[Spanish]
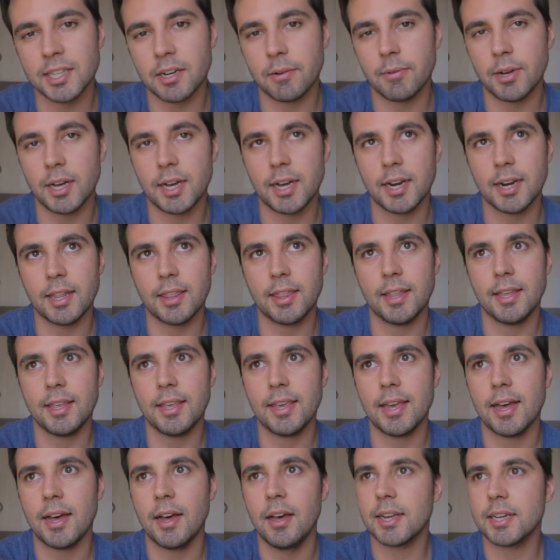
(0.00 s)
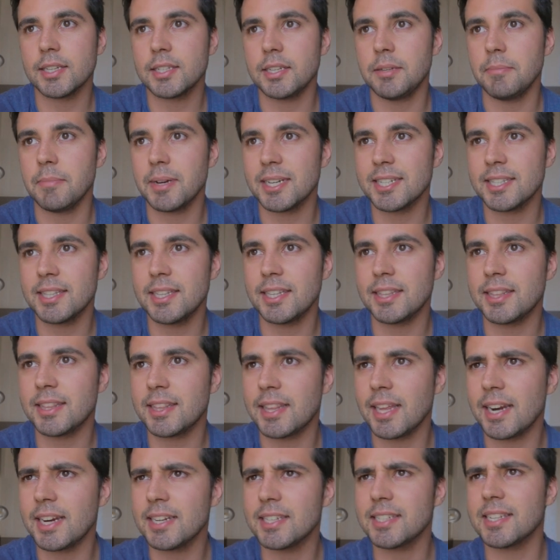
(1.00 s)
a trabajar hace ya casi más de
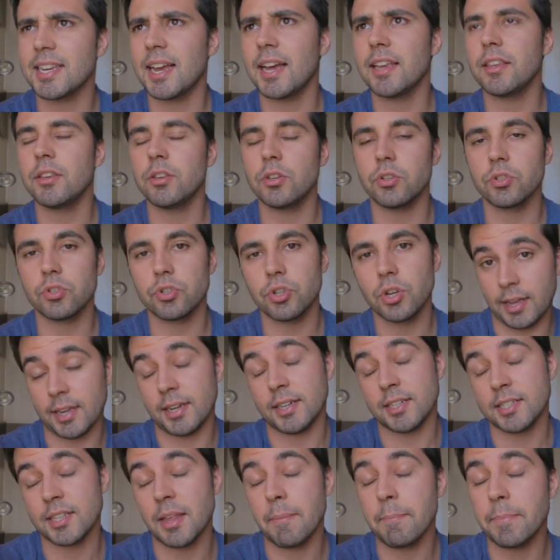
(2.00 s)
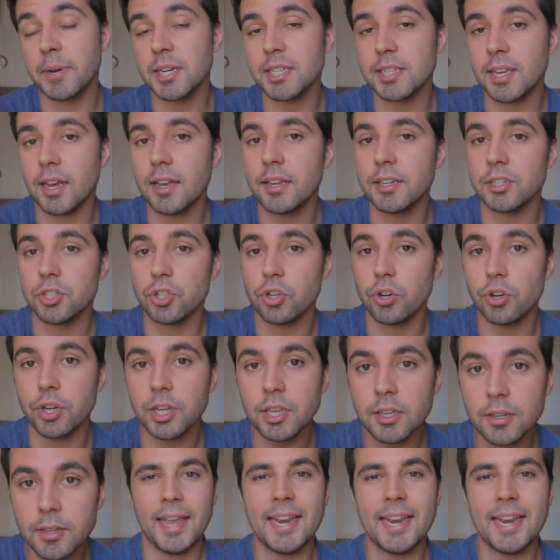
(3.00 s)
tres años en esta empresa, en Sony,